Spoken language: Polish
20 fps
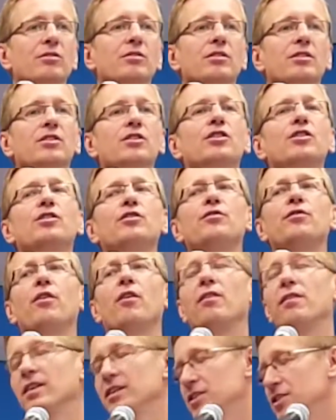będą
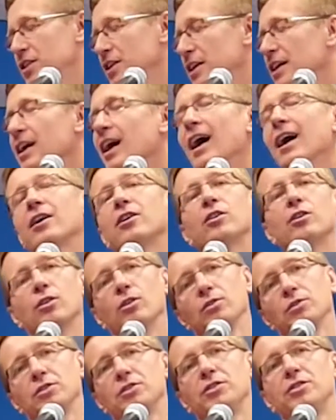dryfować
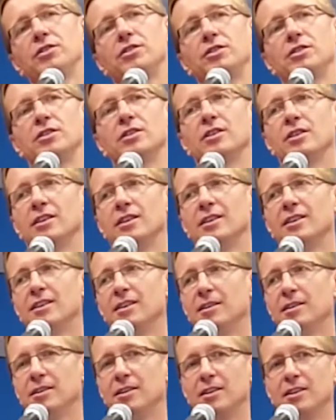jakoś,
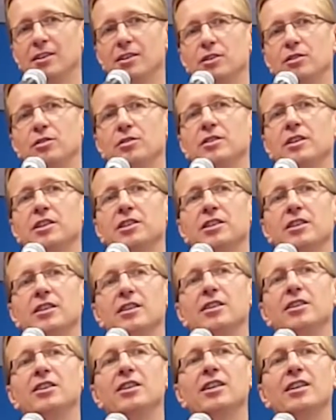
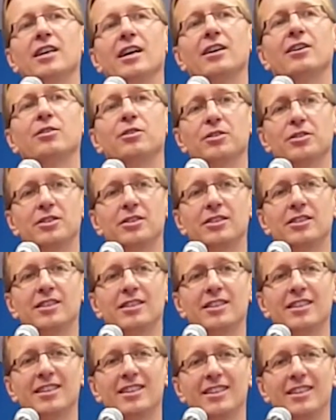to znaczy
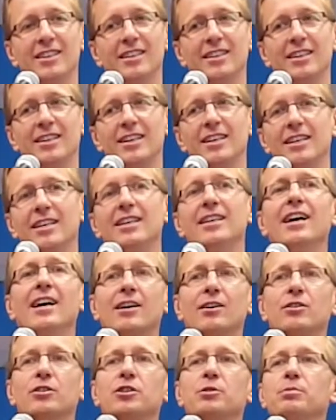niejakość,
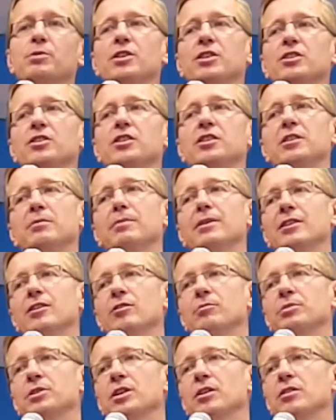jakość, jakoś przez
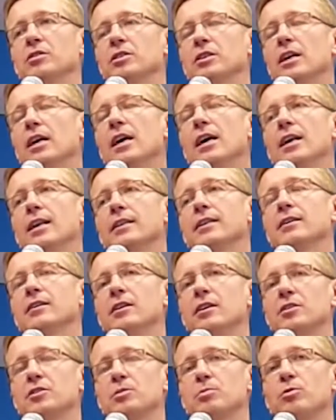życie będą przechodzić.
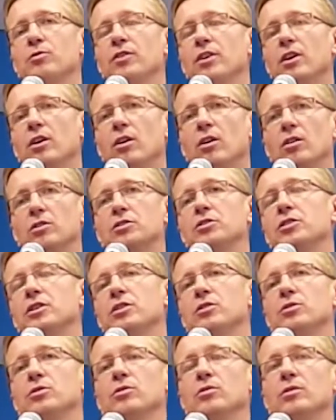Dlatego Jezus mówi
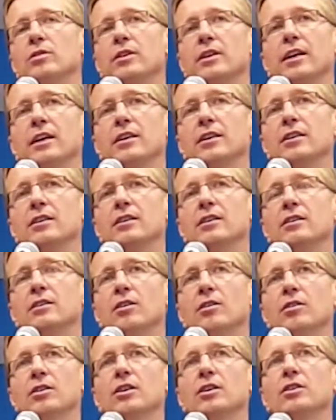o odcięciu
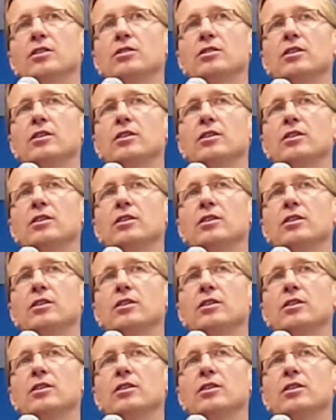ręki,